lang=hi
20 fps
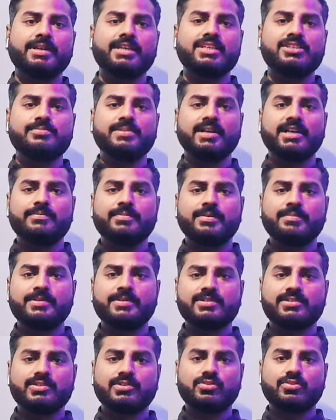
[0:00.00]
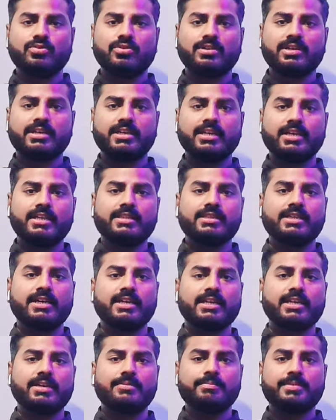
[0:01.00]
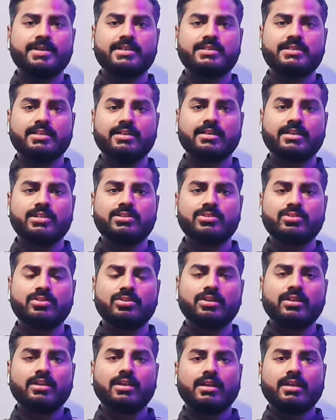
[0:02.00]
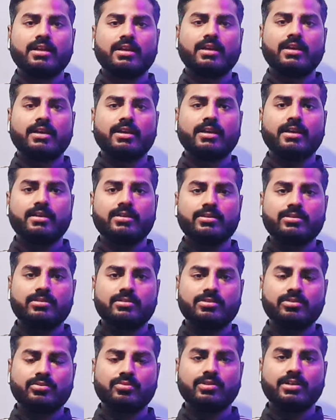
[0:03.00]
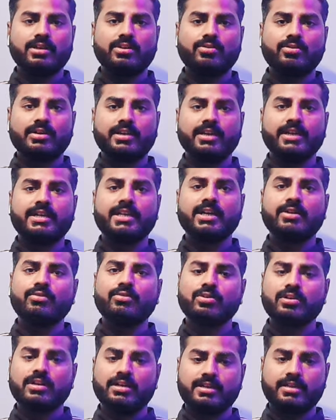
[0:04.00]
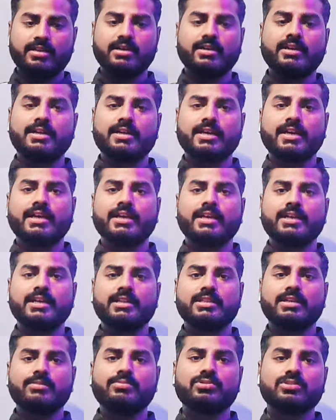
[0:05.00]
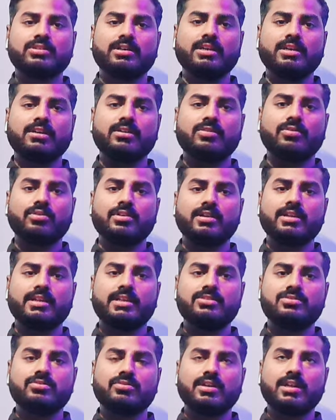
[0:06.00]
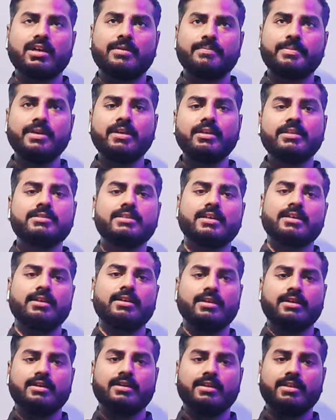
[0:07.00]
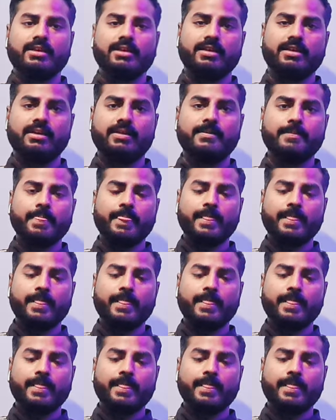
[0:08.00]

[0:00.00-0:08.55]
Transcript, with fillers: मैनेजमेंट पे पेशेंट को रखेंगे ताकि हम पेशेंट का जो यूरिया और क्रेट है वो घट घटाएंगे तब उसके कॉर्नरी एनजियोग्राफी करेंगे